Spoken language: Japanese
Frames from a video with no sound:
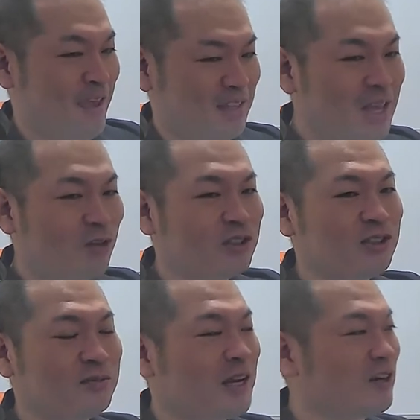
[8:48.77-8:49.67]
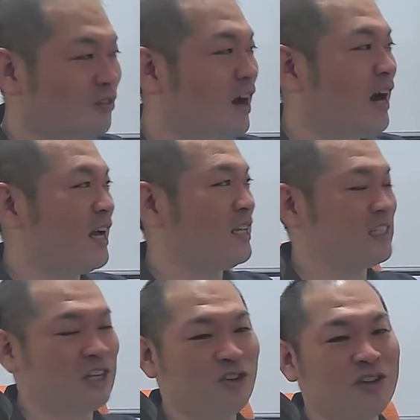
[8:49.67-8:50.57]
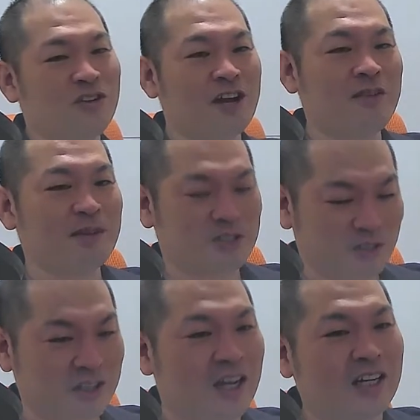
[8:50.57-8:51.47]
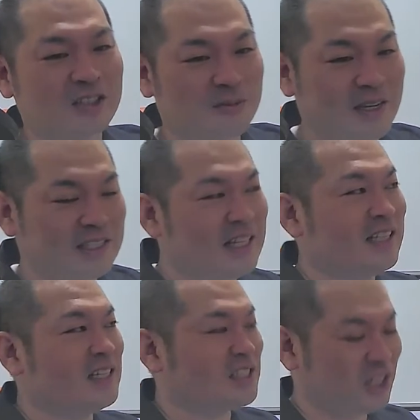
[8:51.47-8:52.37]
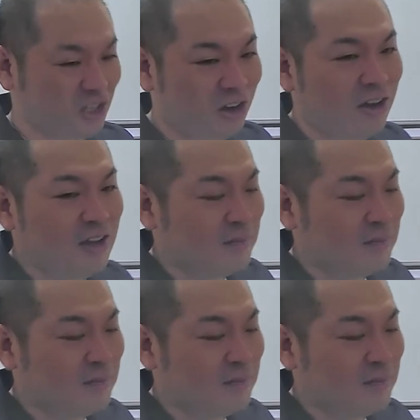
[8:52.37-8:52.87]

で、おすすめなのは、えー、シャドーイングをやりましょうっていう話を前にしたんですけど、